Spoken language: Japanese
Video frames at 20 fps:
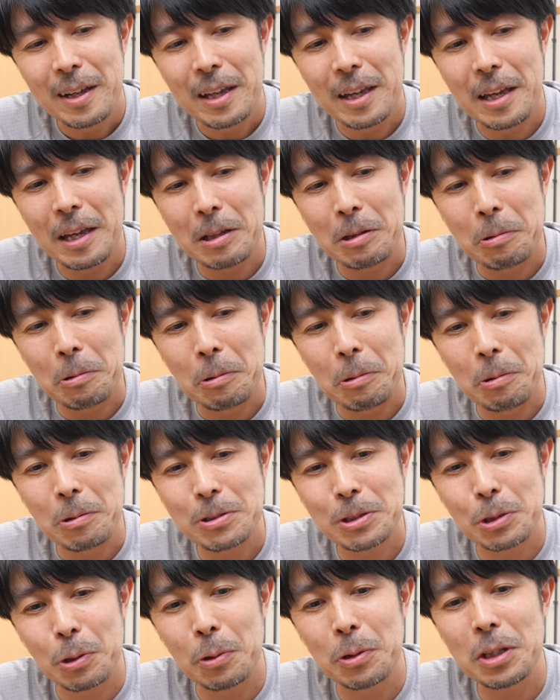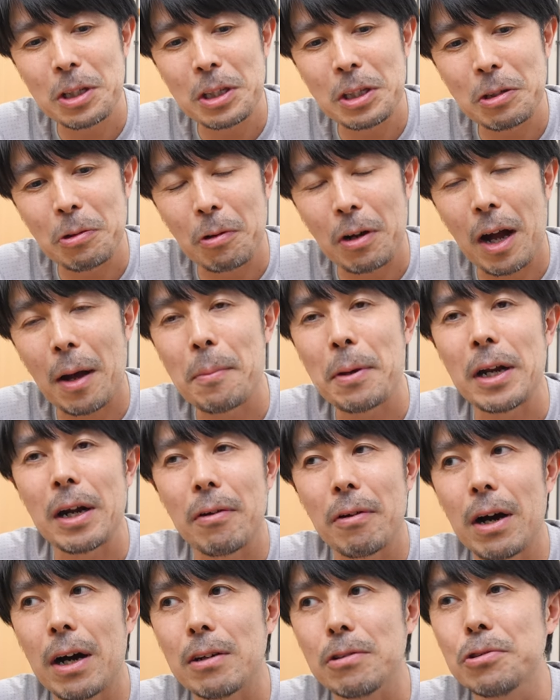ソニーの
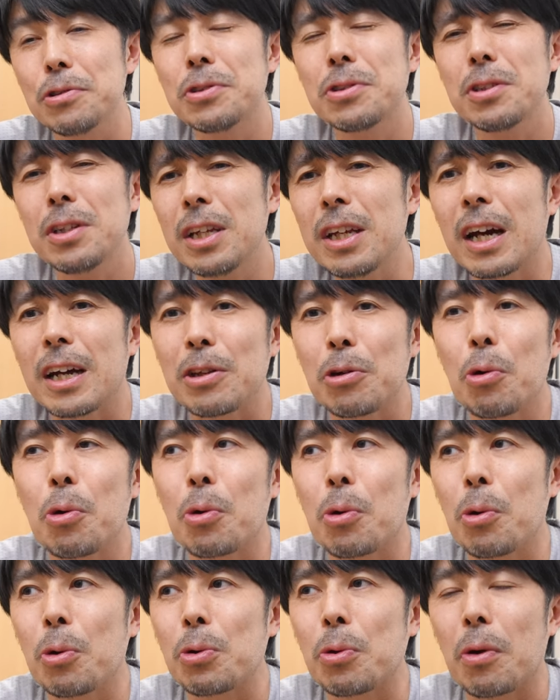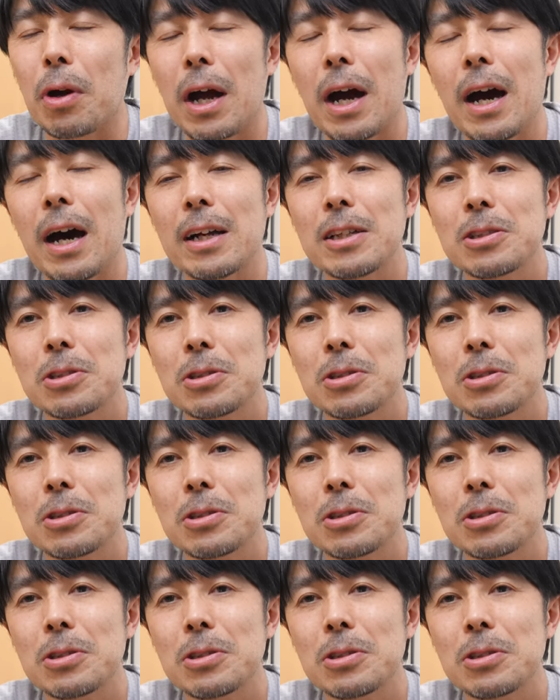カメラは写りがどうこうとか、